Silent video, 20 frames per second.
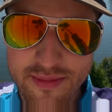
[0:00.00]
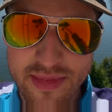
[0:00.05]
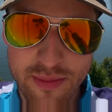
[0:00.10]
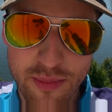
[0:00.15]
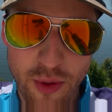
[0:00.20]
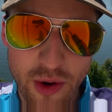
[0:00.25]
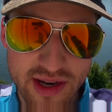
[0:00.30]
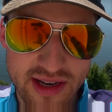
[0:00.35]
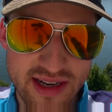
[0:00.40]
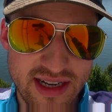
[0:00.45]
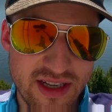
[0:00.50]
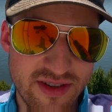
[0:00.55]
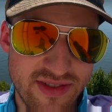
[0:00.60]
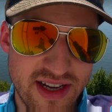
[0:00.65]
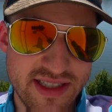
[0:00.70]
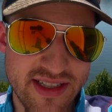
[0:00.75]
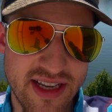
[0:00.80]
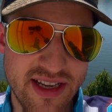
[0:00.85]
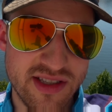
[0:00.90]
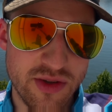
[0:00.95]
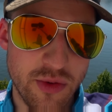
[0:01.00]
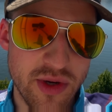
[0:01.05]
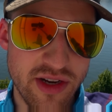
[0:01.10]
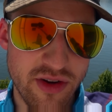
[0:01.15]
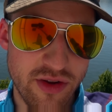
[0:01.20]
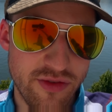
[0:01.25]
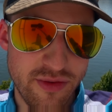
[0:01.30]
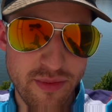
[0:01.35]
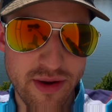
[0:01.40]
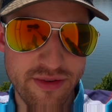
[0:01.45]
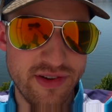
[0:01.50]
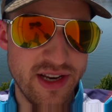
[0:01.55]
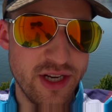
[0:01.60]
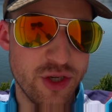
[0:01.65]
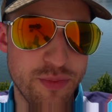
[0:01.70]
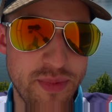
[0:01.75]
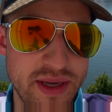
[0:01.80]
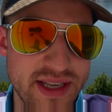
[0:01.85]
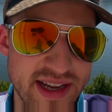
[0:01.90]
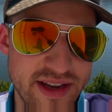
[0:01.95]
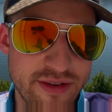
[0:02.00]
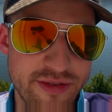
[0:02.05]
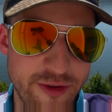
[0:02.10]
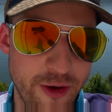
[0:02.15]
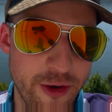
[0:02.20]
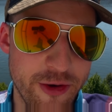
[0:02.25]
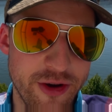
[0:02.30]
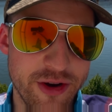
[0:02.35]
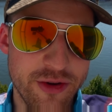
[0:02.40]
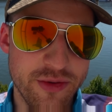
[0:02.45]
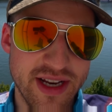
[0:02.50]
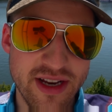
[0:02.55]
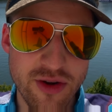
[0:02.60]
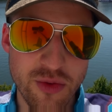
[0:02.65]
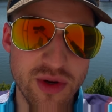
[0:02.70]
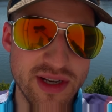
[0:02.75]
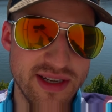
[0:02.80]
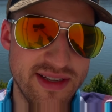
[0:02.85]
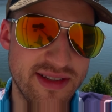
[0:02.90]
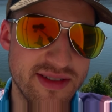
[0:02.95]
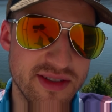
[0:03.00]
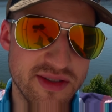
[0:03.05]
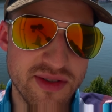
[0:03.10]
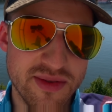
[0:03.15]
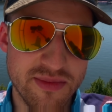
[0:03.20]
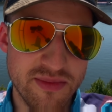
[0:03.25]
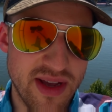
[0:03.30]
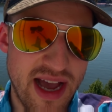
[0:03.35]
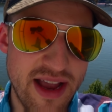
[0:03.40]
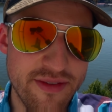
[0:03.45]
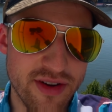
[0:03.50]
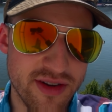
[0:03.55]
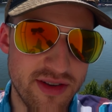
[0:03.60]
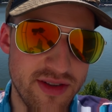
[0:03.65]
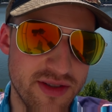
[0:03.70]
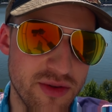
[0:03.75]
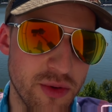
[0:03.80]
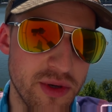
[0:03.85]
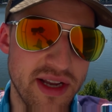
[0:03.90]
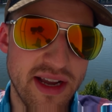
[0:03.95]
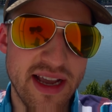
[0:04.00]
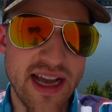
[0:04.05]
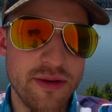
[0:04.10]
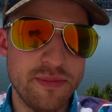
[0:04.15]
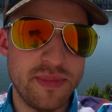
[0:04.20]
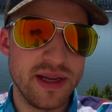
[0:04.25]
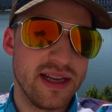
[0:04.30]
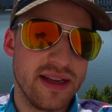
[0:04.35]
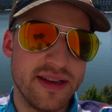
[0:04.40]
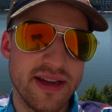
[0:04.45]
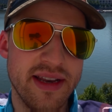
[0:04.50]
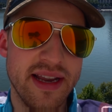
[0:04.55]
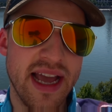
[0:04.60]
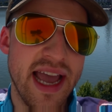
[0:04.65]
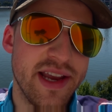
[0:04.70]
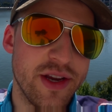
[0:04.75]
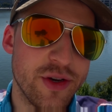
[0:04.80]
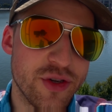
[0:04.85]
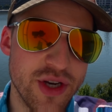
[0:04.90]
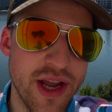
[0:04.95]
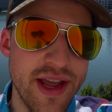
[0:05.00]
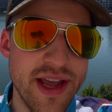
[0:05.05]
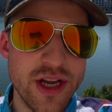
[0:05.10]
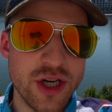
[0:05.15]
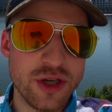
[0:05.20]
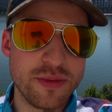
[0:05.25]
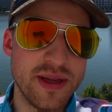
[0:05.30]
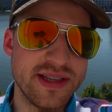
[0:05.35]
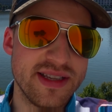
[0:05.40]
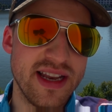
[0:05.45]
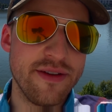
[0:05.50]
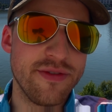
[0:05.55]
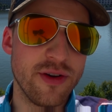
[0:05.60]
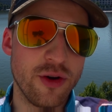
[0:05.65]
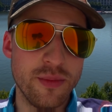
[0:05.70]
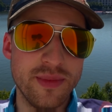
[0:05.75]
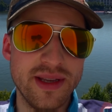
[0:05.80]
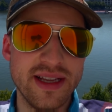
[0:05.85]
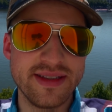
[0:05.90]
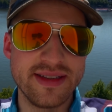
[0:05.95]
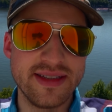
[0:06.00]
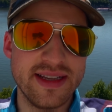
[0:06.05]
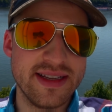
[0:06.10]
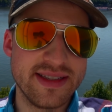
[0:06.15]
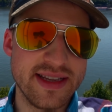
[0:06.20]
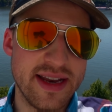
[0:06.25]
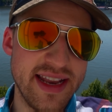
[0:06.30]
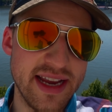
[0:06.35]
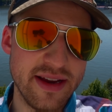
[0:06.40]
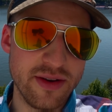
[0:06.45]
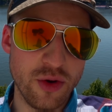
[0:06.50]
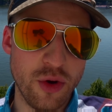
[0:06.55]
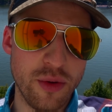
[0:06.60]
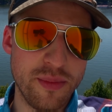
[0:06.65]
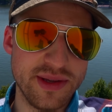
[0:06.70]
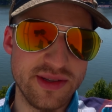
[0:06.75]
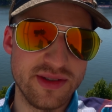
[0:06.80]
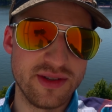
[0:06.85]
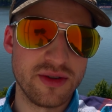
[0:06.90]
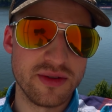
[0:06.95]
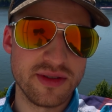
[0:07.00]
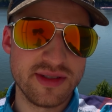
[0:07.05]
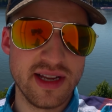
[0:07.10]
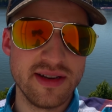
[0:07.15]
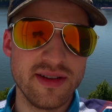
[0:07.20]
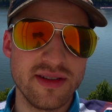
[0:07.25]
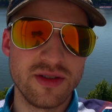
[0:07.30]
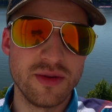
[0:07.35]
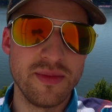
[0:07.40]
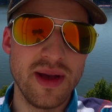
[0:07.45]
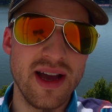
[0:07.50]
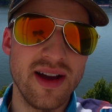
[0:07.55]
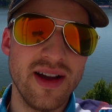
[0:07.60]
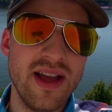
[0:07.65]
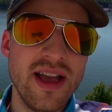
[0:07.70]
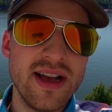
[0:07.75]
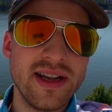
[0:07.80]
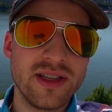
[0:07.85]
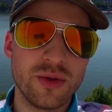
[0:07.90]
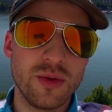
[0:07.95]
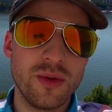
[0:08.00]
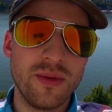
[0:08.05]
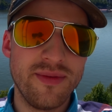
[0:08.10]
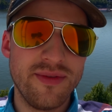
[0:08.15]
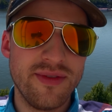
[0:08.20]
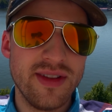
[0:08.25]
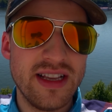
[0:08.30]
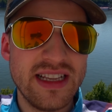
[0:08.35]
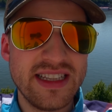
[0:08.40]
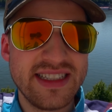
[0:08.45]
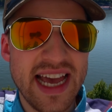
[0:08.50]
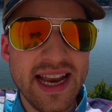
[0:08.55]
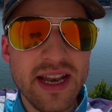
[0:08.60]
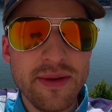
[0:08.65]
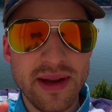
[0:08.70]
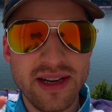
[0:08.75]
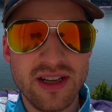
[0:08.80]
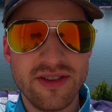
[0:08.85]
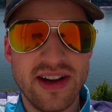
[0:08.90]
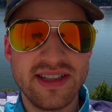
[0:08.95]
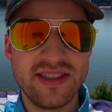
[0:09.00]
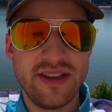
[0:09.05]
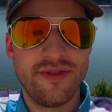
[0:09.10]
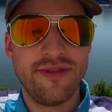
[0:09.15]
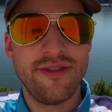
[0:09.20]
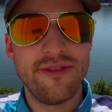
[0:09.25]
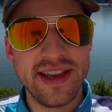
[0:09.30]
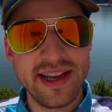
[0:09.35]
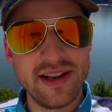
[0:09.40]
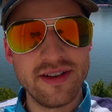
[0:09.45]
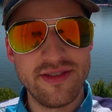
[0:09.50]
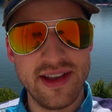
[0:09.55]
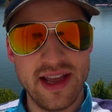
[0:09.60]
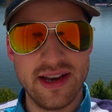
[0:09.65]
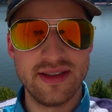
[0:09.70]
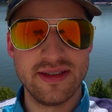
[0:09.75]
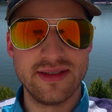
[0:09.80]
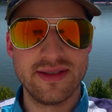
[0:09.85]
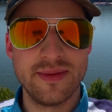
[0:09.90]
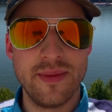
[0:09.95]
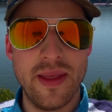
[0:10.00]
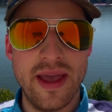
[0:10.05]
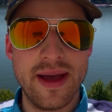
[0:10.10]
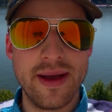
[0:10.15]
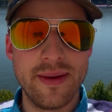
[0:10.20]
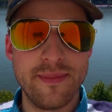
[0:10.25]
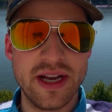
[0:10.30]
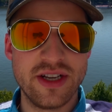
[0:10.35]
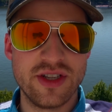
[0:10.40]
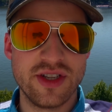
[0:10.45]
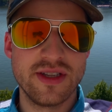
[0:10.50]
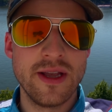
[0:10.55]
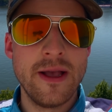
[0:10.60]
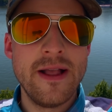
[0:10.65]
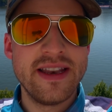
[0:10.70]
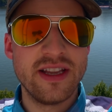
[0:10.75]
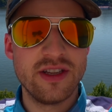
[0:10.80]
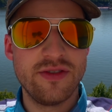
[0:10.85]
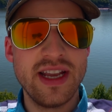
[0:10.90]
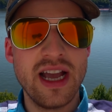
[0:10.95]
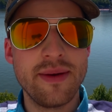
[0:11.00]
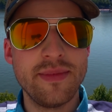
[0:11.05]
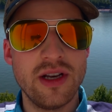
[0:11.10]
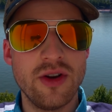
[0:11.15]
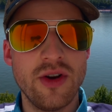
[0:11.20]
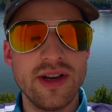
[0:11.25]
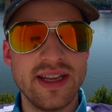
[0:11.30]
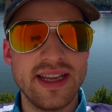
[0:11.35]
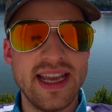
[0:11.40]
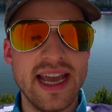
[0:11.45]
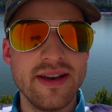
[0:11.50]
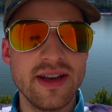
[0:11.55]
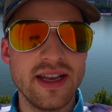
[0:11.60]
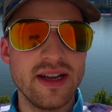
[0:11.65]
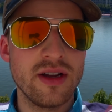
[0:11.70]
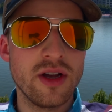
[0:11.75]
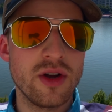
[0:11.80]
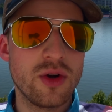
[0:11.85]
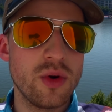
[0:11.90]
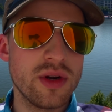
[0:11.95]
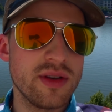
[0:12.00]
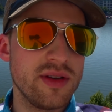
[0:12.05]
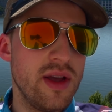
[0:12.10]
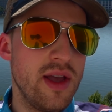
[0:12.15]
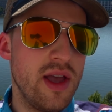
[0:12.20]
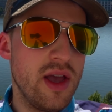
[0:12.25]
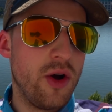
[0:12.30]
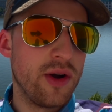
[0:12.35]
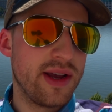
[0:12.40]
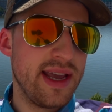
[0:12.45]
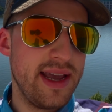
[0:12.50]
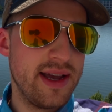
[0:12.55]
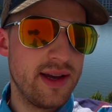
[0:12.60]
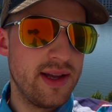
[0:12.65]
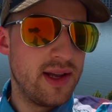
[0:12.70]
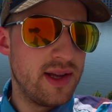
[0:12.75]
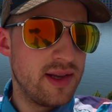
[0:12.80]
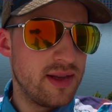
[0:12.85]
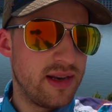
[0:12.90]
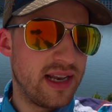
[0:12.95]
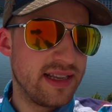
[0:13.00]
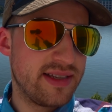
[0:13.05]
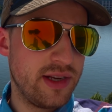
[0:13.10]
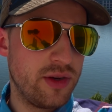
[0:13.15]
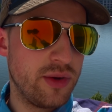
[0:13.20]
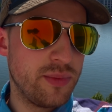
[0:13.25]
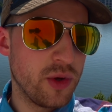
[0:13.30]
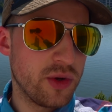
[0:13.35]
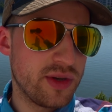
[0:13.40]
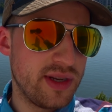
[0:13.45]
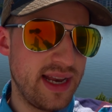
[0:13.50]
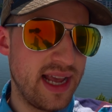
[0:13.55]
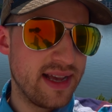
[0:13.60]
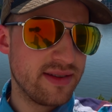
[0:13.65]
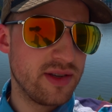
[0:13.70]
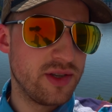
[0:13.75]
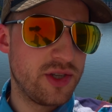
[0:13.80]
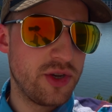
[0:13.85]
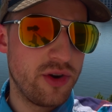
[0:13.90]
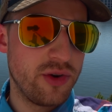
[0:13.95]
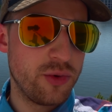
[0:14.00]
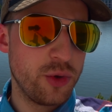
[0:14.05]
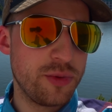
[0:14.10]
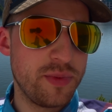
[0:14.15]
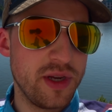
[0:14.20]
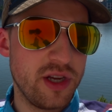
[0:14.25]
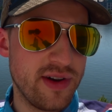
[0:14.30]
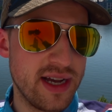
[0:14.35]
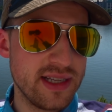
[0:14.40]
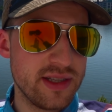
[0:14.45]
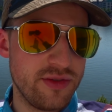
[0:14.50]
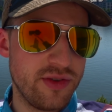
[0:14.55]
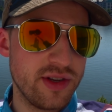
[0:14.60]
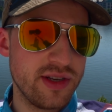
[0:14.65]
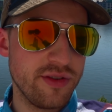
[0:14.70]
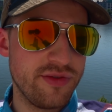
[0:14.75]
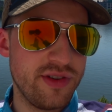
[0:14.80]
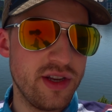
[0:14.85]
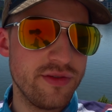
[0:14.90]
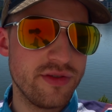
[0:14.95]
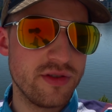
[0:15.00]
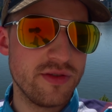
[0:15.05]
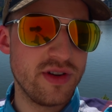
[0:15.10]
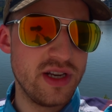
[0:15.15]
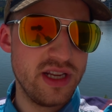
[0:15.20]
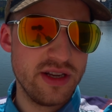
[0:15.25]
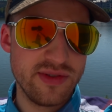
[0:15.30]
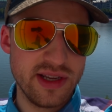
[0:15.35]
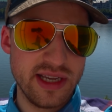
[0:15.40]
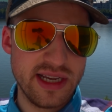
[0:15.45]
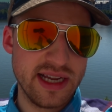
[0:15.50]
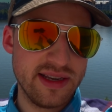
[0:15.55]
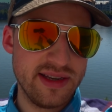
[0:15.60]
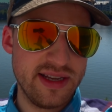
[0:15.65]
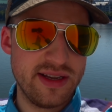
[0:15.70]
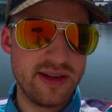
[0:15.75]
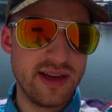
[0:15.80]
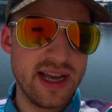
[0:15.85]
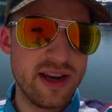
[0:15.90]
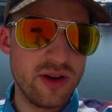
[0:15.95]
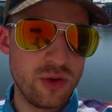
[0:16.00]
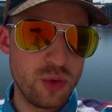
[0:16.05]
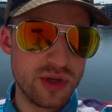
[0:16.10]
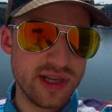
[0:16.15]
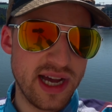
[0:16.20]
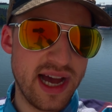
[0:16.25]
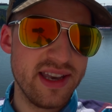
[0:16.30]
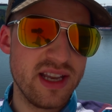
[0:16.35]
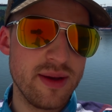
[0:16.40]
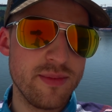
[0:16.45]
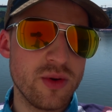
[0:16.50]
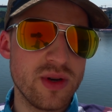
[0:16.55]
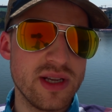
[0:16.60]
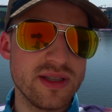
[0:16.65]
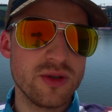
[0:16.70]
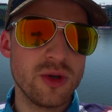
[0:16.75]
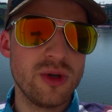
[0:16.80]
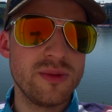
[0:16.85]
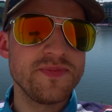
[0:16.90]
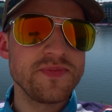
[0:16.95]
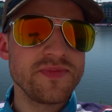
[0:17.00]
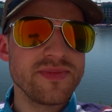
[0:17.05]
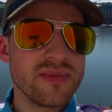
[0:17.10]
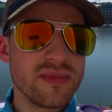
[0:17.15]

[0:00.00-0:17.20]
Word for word: man boardet halt quasi gegen Zodiac, auf einmal vielleicht spielt der Inferno heute und hat nur dieses, einfach die Zodiac Radpier da drin reingeschmissen, einfach um das, äh, sein Deck noch ein bisschen konstanter zu machen. So sidet man quasi fehl während des äh, Matches. Deswegen haben die Leute gerne dann geguckt, okay, lass ich eben noch den ersten Turn durchspielen. Ich weiß, ich werde auf jeden Fall verlieren, weil ich gerade nicht keine gute Hand habe oder so.